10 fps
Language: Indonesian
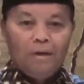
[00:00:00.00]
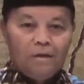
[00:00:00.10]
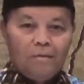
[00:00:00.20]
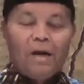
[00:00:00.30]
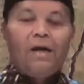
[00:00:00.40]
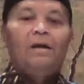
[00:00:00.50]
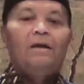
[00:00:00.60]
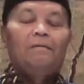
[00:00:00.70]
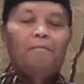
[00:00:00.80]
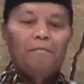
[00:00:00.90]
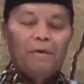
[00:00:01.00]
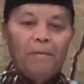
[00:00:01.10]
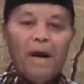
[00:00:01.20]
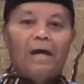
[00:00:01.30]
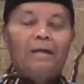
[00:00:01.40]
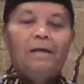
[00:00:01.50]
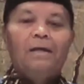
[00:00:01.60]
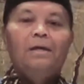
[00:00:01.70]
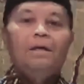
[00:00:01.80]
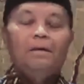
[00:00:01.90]
semakin
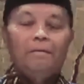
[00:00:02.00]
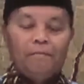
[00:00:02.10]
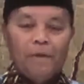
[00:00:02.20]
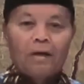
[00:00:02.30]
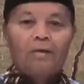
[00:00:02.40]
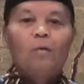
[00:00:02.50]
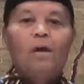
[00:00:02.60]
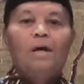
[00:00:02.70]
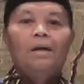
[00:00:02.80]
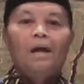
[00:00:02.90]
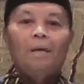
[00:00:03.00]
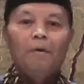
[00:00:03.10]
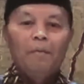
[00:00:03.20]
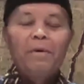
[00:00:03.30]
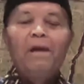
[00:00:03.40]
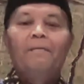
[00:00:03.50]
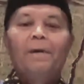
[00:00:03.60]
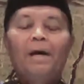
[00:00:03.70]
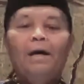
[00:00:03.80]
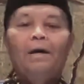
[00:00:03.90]
menyemangati Pak Ketua dalam memimpin
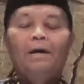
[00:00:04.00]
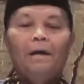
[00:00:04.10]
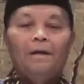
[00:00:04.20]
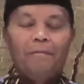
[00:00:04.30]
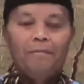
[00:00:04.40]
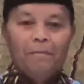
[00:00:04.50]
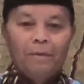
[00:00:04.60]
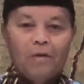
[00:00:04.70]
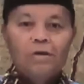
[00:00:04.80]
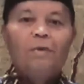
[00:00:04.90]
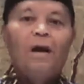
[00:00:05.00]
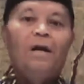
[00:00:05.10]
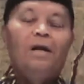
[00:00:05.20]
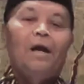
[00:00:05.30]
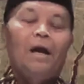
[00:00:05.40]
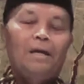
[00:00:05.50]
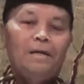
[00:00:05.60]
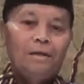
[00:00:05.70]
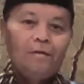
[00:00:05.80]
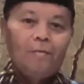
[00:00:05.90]
MPR dan terus
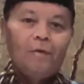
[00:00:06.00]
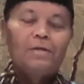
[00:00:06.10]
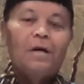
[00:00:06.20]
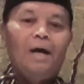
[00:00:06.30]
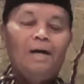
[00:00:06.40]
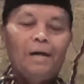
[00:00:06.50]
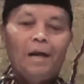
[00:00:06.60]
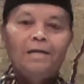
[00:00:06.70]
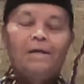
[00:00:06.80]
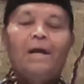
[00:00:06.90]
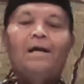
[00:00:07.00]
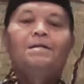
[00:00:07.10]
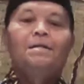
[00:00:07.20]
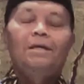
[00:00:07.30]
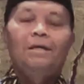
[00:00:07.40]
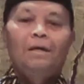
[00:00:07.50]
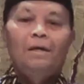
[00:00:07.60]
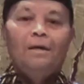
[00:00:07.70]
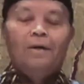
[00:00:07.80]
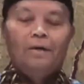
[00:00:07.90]
menghadirkan terobosan, kreasi-kreasi
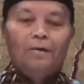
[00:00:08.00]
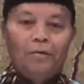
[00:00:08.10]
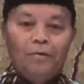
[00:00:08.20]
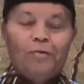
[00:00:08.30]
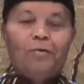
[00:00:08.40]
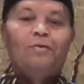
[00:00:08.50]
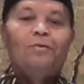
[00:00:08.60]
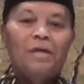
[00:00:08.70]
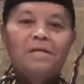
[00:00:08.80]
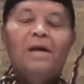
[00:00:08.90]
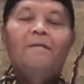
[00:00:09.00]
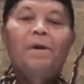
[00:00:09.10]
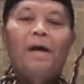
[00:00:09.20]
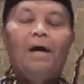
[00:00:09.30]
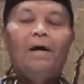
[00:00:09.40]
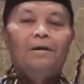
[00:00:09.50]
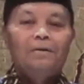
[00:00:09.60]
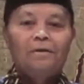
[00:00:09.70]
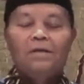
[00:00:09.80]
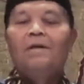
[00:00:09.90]
untuk suksesnya MPR,
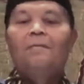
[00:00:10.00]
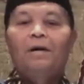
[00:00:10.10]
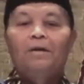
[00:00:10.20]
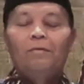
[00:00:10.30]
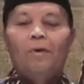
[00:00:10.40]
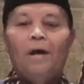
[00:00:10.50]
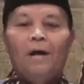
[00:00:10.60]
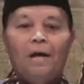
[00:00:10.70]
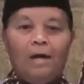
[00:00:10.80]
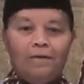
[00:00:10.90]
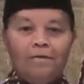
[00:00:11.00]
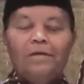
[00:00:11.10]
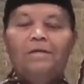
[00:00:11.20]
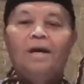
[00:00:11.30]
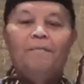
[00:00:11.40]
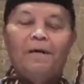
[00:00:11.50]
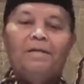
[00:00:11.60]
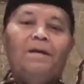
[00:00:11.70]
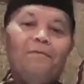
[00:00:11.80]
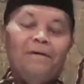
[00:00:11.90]
suksesnya Pak Ketua, dan suksesnya
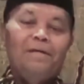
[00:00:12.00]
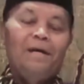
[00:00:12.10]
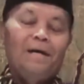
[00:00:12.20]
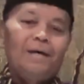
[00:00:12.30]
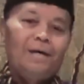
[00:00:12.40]
bangsa Indonesia.